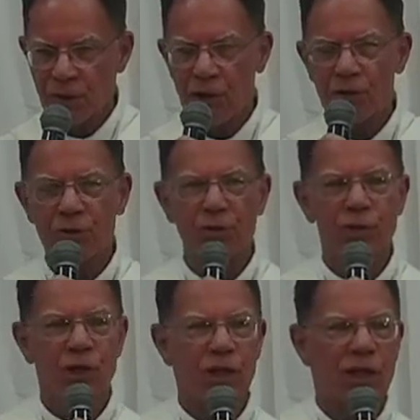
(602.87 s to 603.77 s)
nos
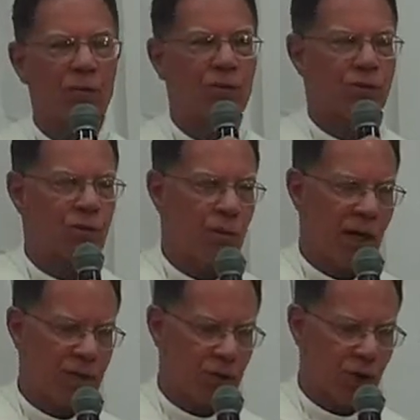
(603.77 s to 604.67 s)
tornamos o
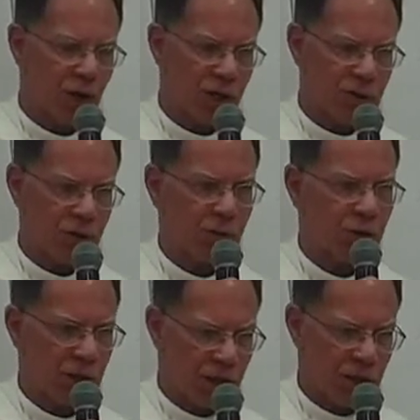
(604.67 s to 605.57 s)
maior do
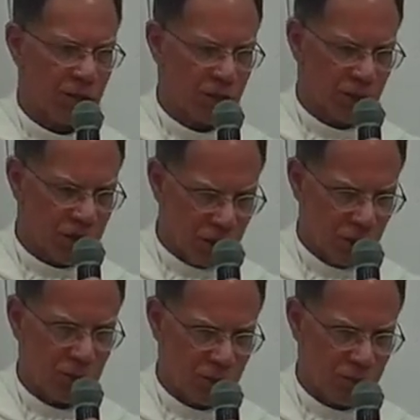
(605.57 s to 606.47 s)
reino de
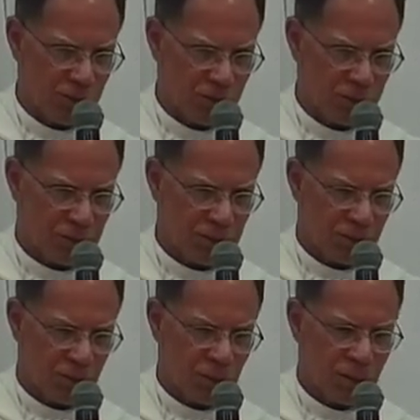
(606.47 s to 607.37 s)
Deus.
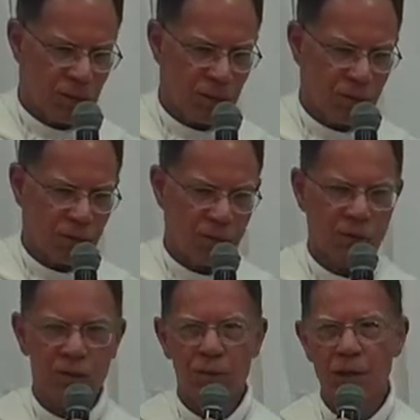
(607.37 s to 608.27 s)
Meus
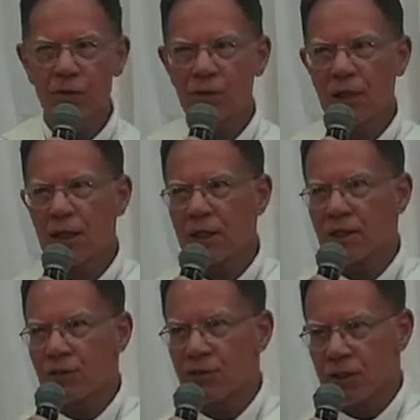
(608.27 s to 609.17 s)
irmãos, o que é
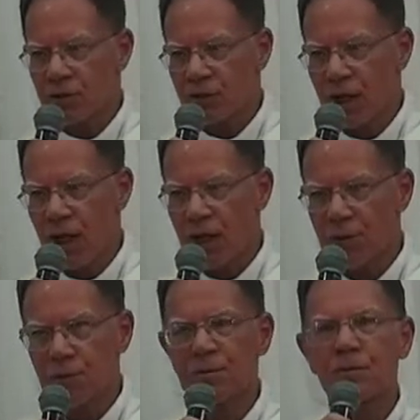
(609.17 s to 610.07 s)

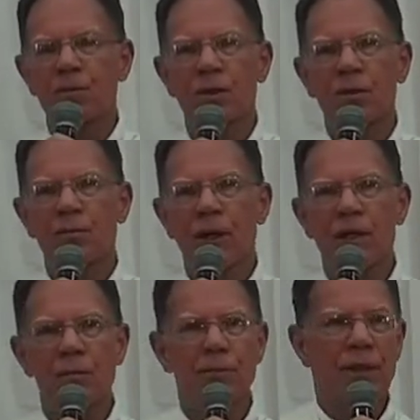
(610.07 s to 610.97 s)
necessário para
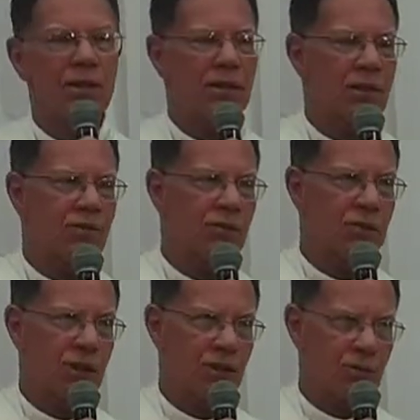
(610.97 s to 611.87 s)

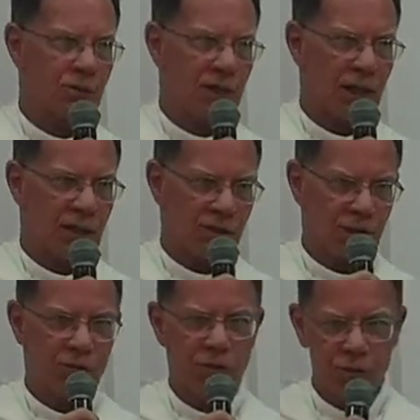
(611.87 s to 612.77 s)
pertencermos a
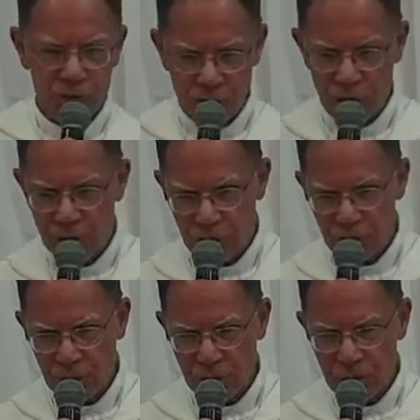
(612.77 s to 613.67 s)
Jesus Cristo,
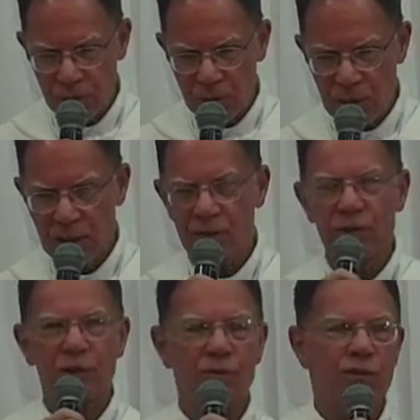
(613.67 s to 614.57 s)
para
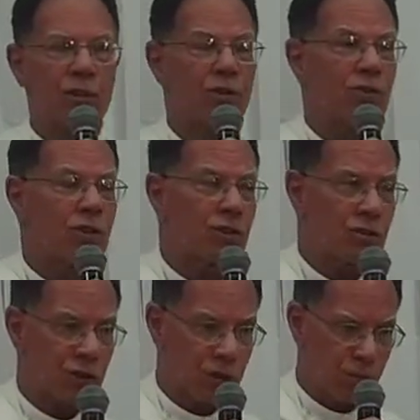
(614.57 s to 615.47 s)
sermos seus
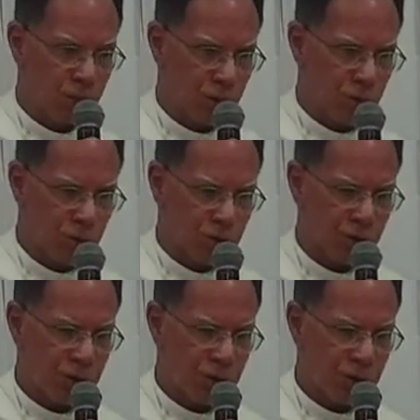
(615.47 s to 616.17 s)
discípulos?